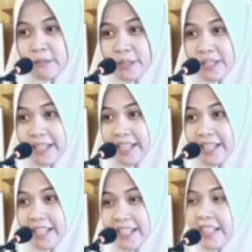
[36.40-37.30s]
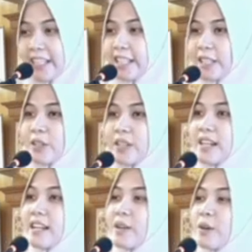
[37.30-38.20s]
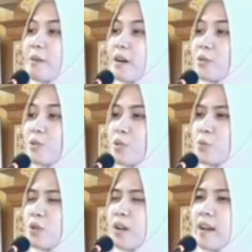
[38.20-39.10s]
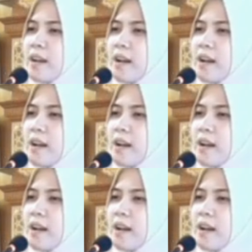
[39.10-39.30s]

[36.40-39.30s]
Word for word: Betul ya? Itu orang kalau bangun subuh